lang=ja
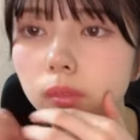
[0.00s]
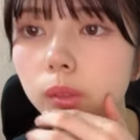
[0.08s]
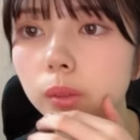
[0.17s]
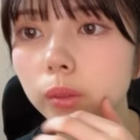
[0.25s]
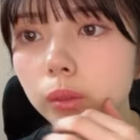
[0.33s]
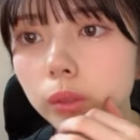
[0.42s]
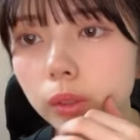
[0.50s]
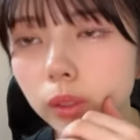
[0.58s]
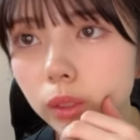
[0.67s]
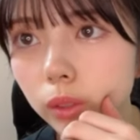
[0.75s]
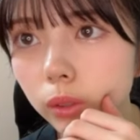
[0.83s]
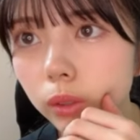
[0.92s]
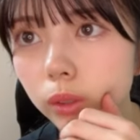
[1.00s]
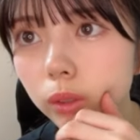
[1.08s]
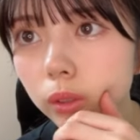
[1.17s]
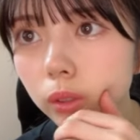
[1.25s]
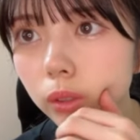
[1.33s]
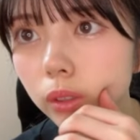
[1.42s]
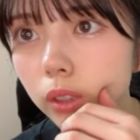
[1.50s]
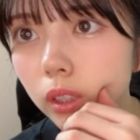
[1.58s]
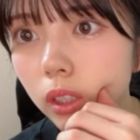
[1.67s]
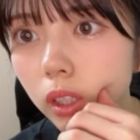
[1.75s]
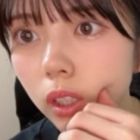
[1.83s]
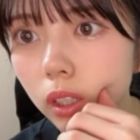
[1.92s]
おそろそろ
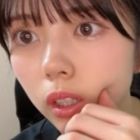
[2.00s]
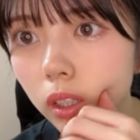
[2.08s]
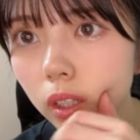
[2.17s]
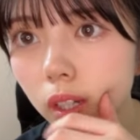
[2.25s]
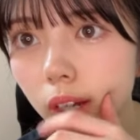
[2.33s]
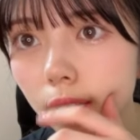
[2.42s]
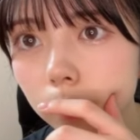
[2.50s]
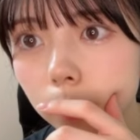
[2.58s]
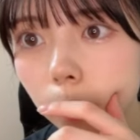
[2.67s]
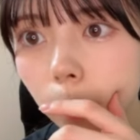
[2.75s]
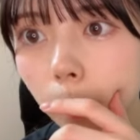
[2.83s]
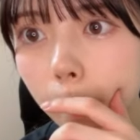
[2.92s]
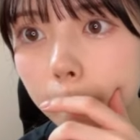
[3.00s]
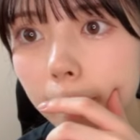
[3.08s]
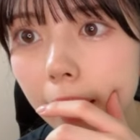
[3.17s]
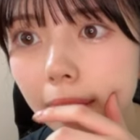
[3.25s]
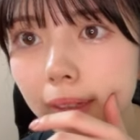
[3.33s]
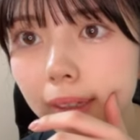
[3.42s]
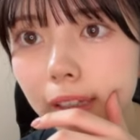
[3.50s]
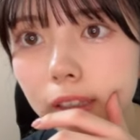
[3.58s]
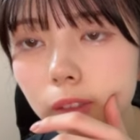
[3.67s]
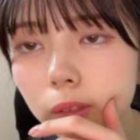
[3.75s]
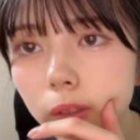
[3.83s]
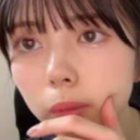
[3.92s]
あの
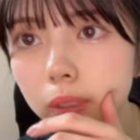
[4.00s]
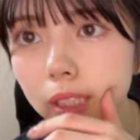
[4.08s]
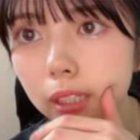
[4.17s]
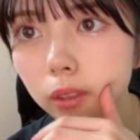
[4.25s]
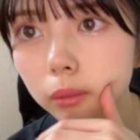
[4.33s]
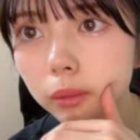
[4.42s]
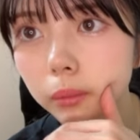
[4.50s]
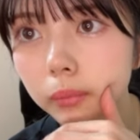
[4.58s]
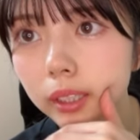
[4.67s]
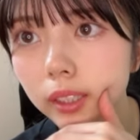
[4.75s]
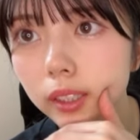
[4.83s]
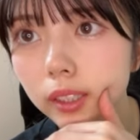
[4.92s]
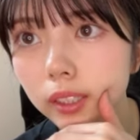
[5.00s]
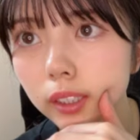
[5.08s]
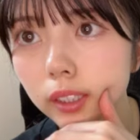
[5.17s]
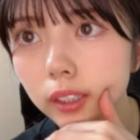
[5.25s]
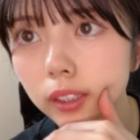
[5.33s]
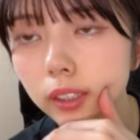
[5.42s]
ランキングを読みたいと思います